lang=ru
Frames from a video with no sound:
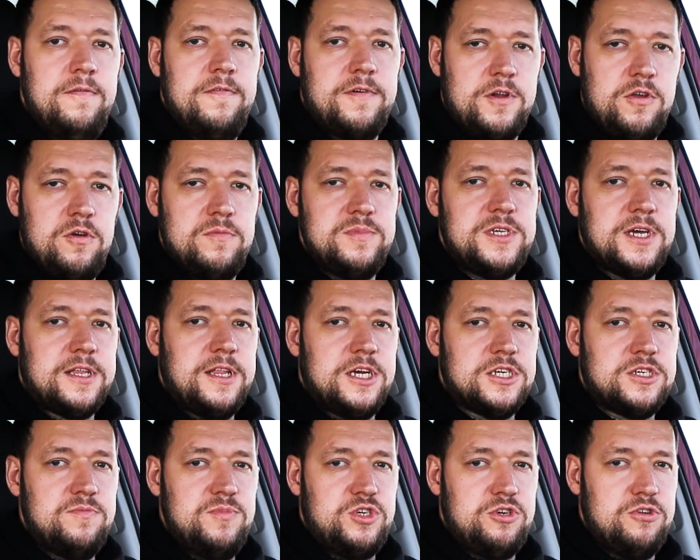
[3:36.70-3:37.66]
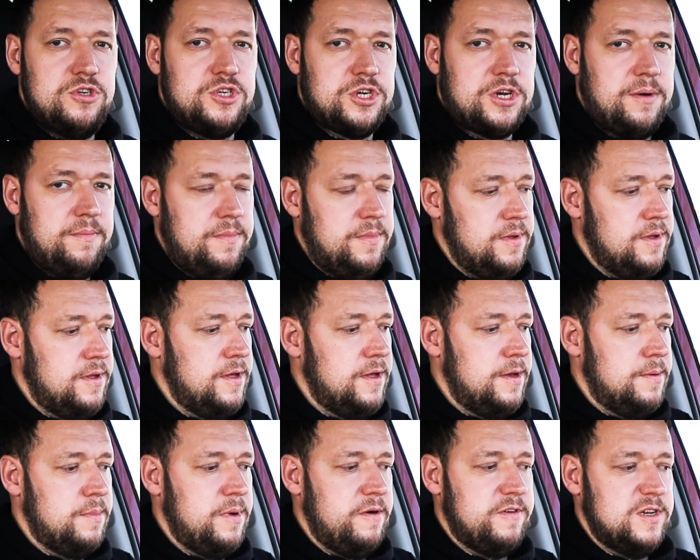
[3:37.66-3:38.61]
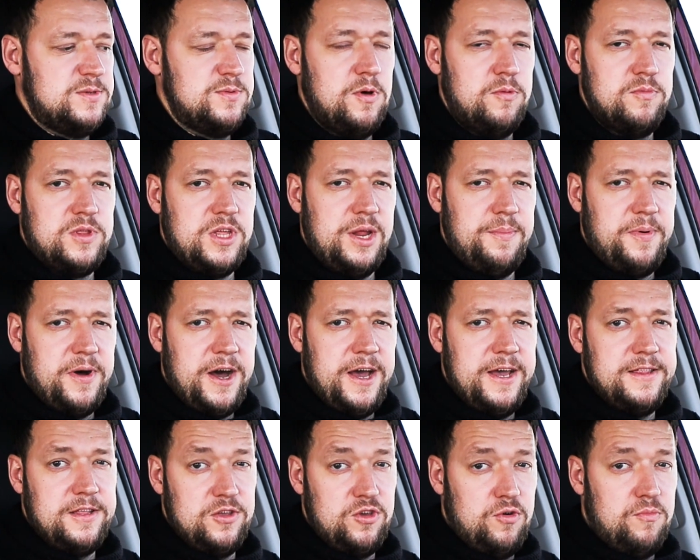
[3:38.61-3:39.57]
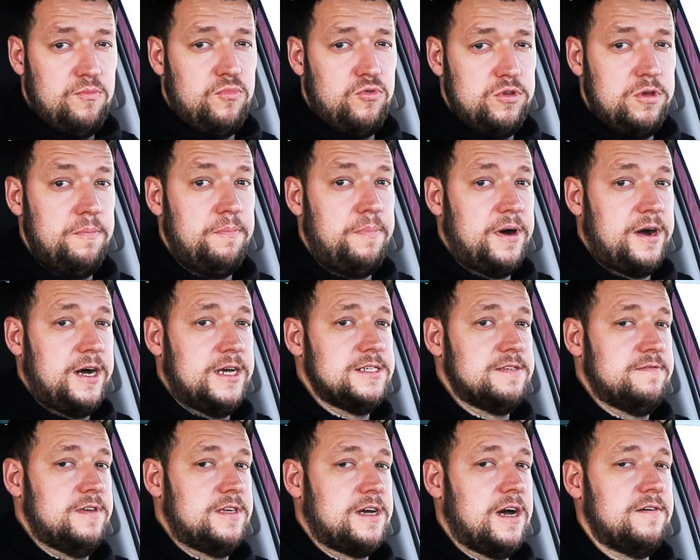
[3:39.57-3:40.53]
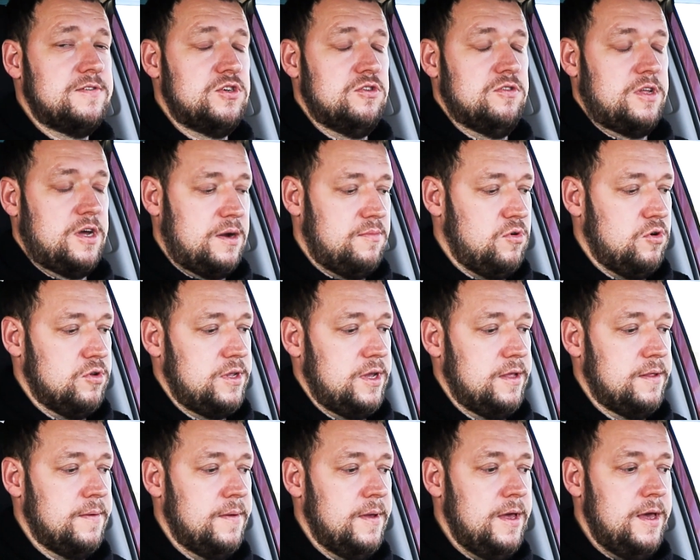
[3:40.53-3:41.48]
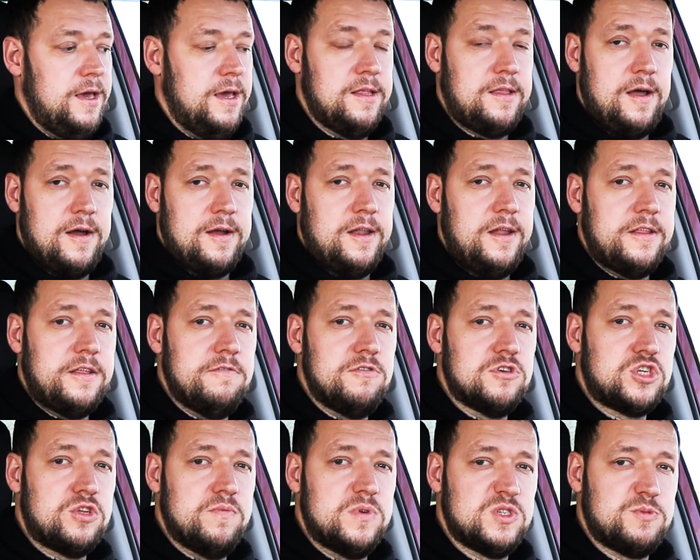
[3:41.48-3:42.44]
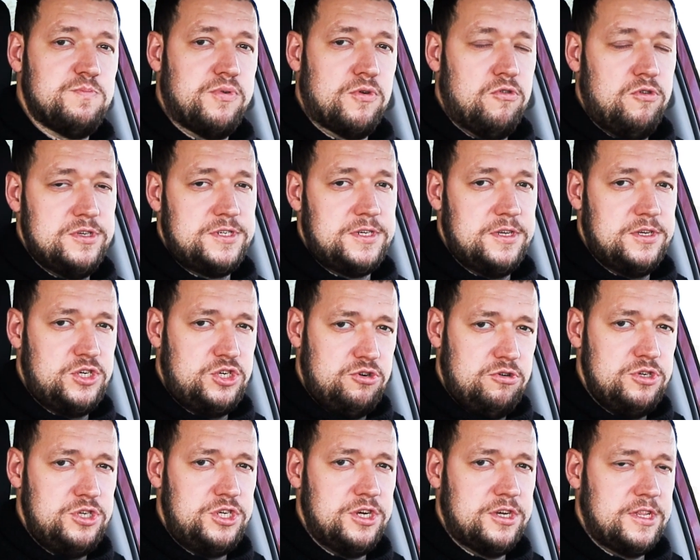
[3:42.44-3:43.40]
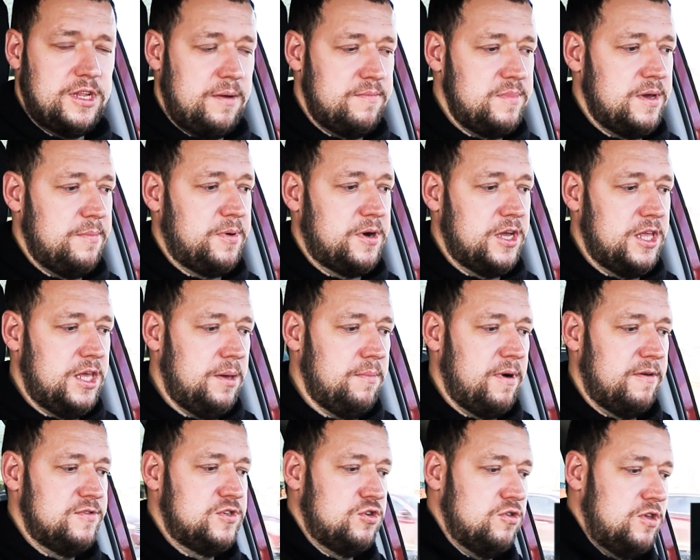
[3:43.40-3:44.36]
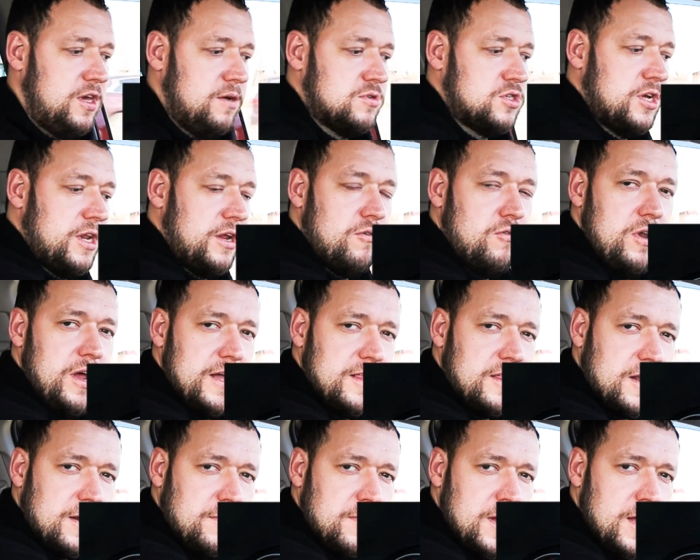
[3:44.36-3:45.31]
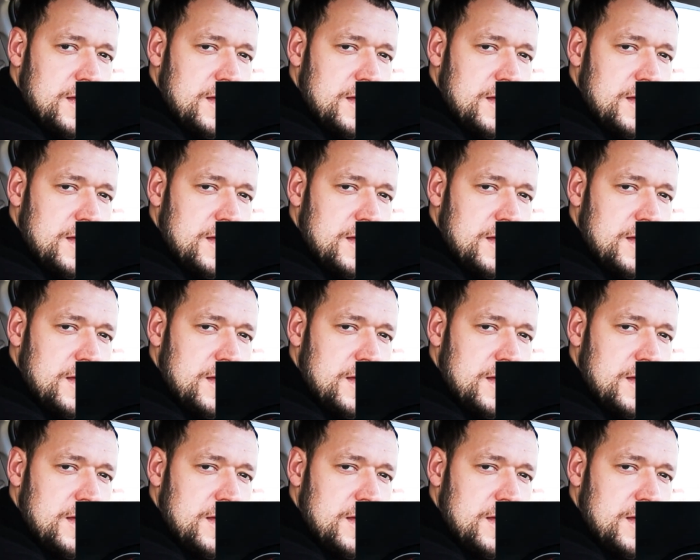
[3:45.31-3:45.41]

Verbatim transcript: Вернемся к нашим счетчикам. Мы возьмем TripEye, на нем будем показывать, как все это работает. Итак, для того, чтобы сбросить счетчик, нам необходимо все тем же регулятором